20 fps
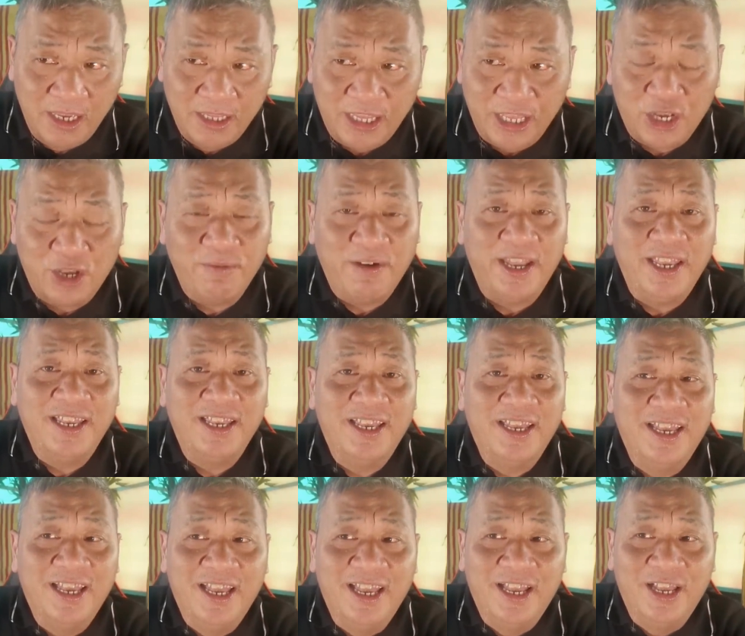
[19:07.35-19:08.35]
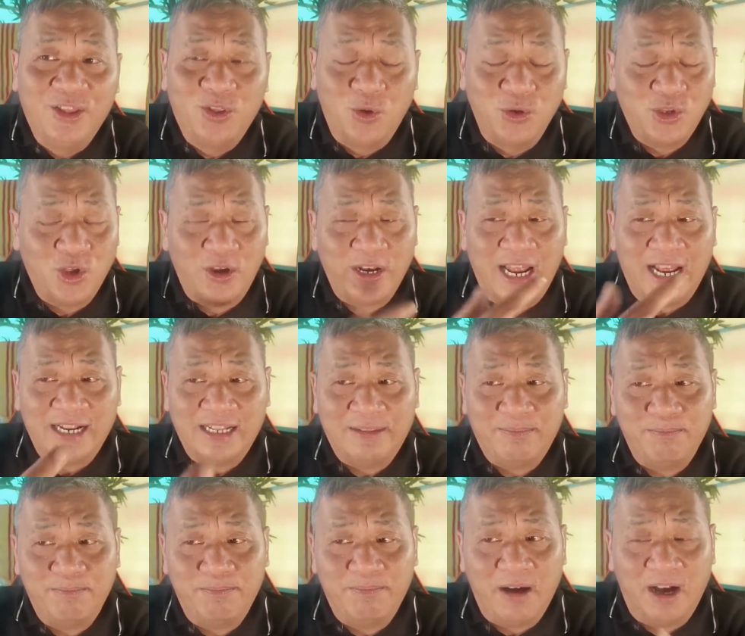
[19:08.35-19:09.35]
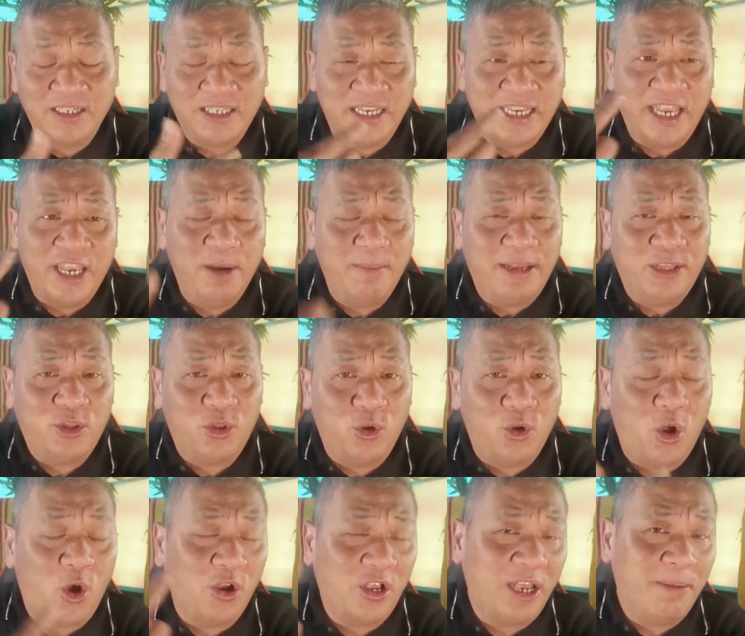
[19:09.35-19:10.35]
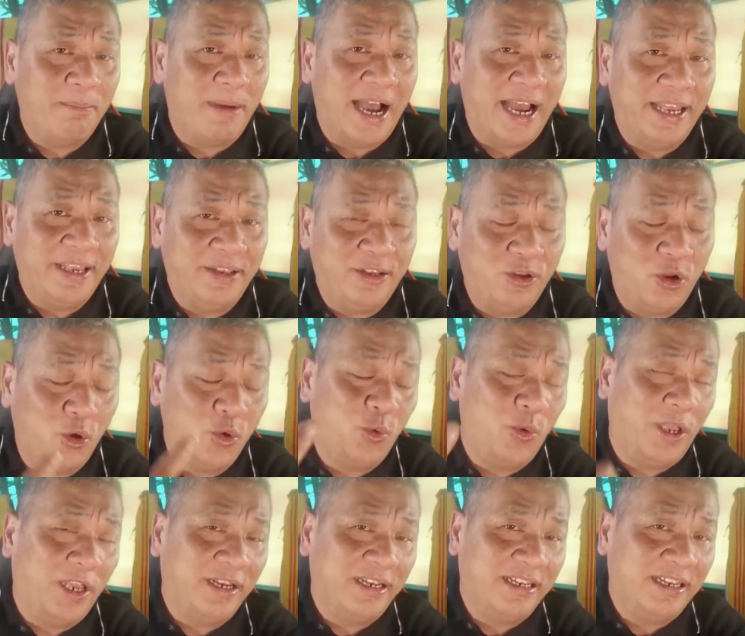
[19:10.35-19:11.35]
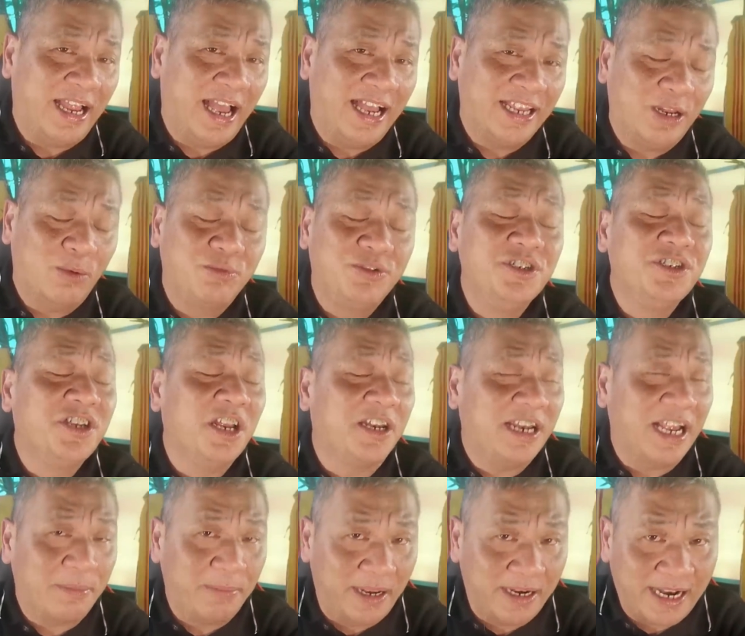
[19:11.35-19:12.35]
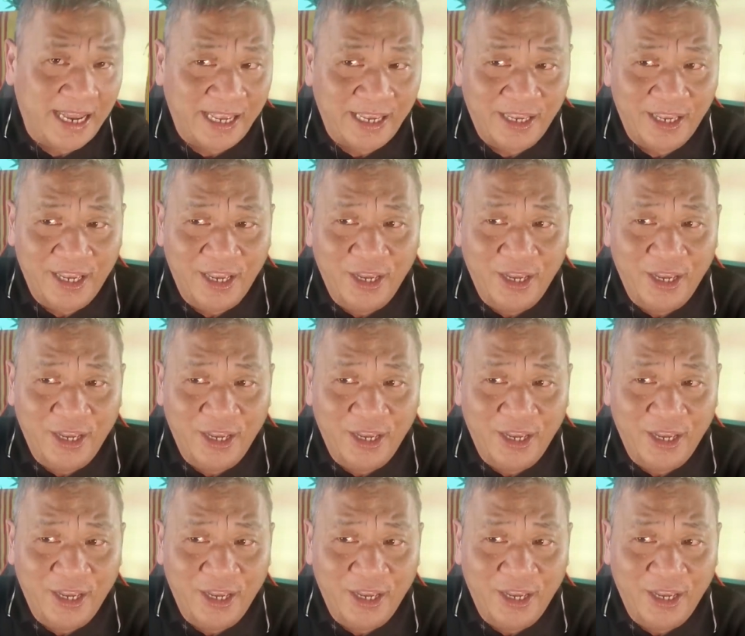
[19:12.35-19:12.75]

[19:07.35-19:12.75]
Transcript: thì quý vị tôi cho rằng họ sẽ gì hôm nay tôi nói cái bài nói chuyện đã trong chương trình đặc biệt này